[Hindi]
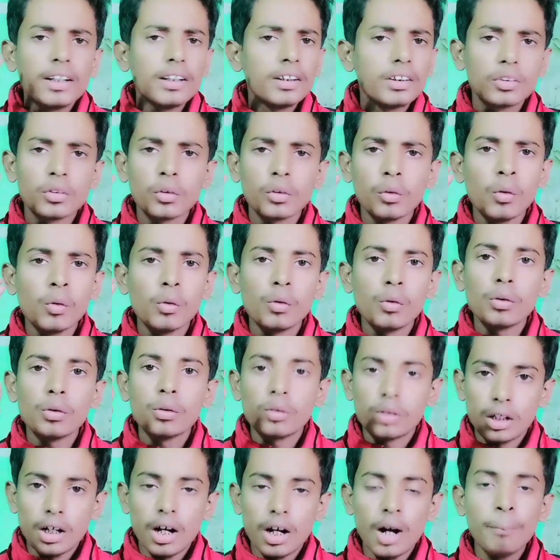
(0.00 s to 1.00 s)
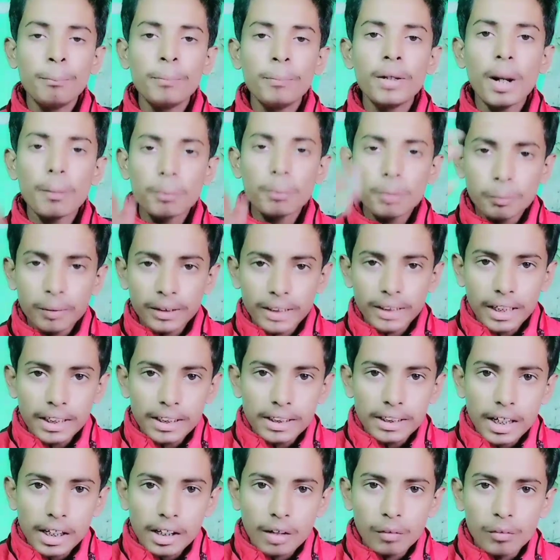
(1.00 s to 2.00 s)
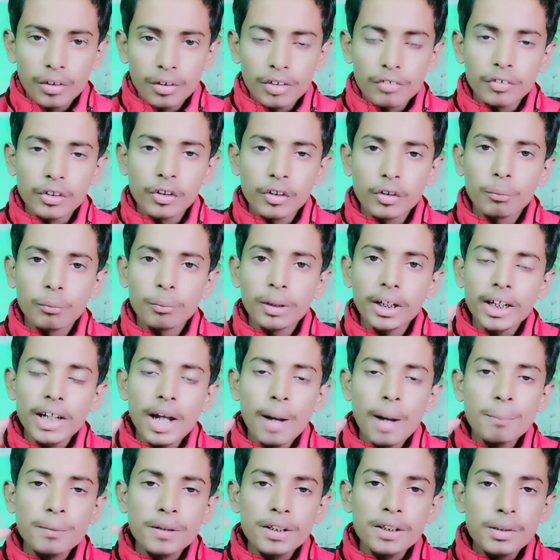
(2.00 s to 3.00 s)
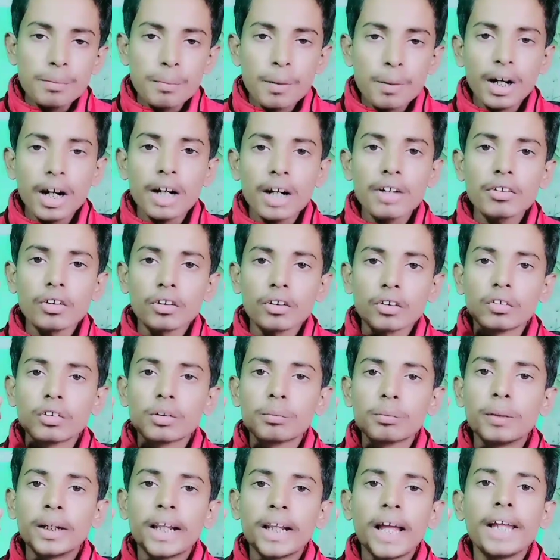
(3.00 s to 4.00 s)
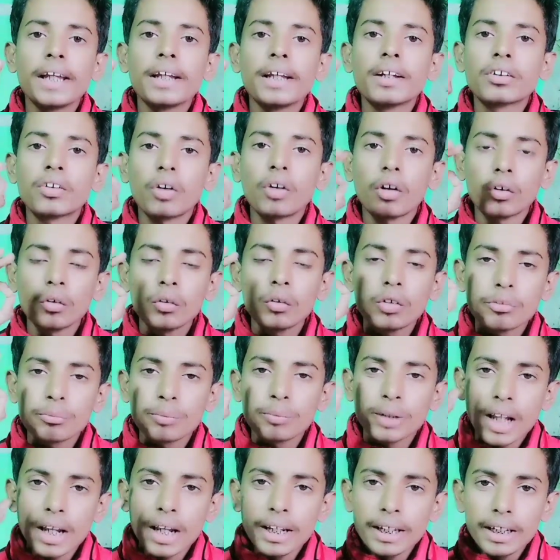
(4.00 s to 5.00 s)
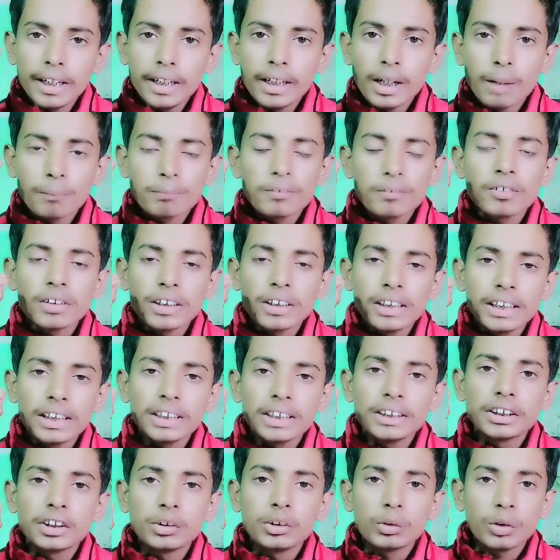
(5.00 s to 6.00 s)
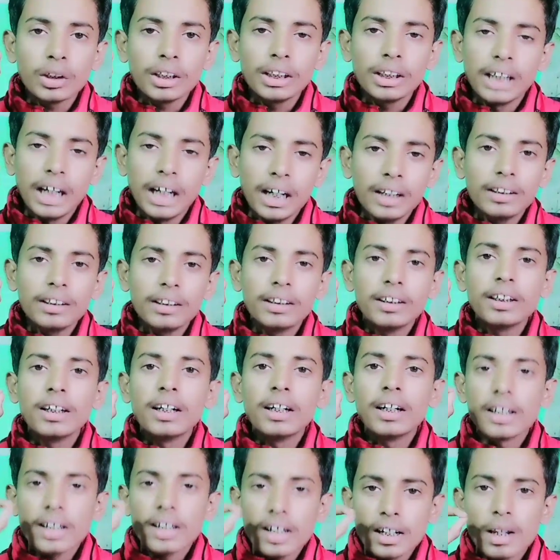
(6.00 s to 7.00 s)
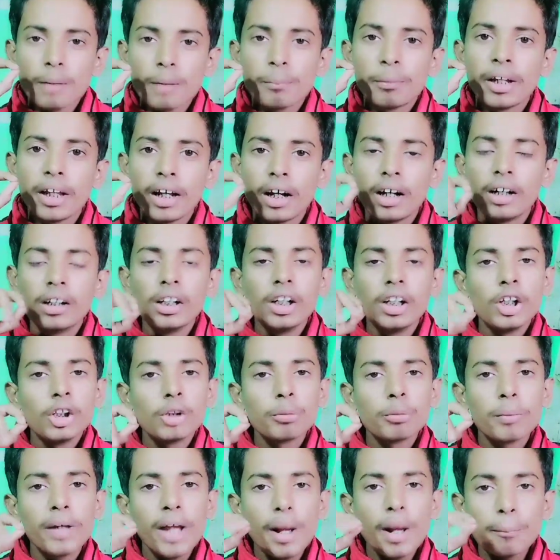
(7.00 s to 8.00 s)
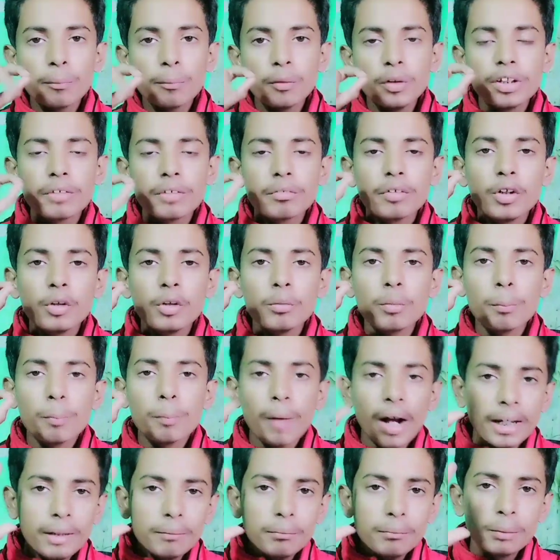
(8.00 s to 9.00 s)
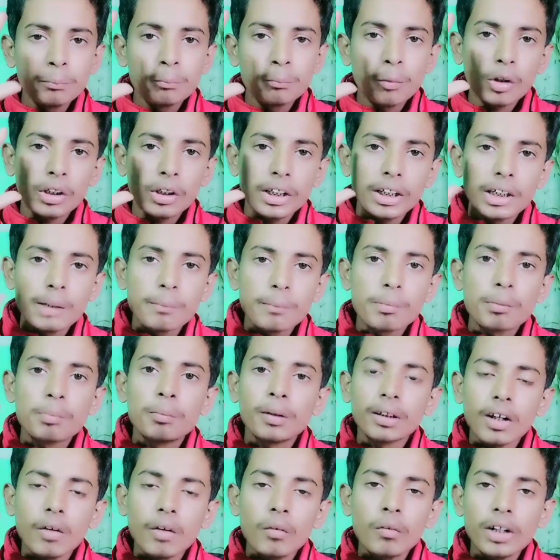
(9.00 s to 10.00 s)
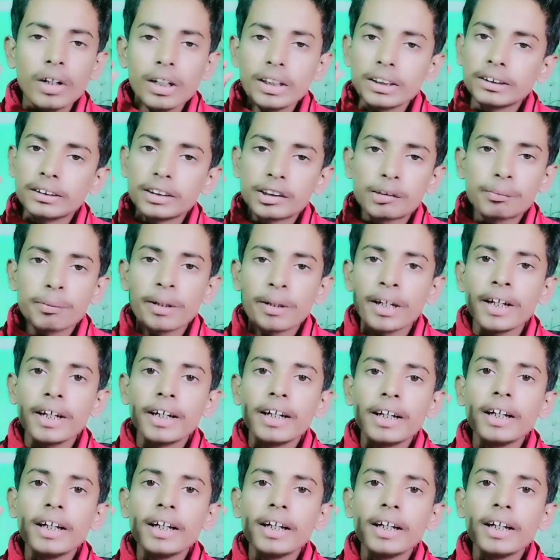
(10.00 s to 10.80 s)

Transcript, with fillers: तो अब मैं आपको बताने जा रहा हूँ इस वीडियो में कि आप किस प्रकार शॉर्ट नोट्स बनाएंगे शॉर्ट नोट्स बनाने के लिए आपको किन किन चीज़ों का ध्यान रखना पड़ेगा तो मैं आपको इस वीडियो में फाइव इंपॉर्टेंट टिप्स बताऊंगा जिसपे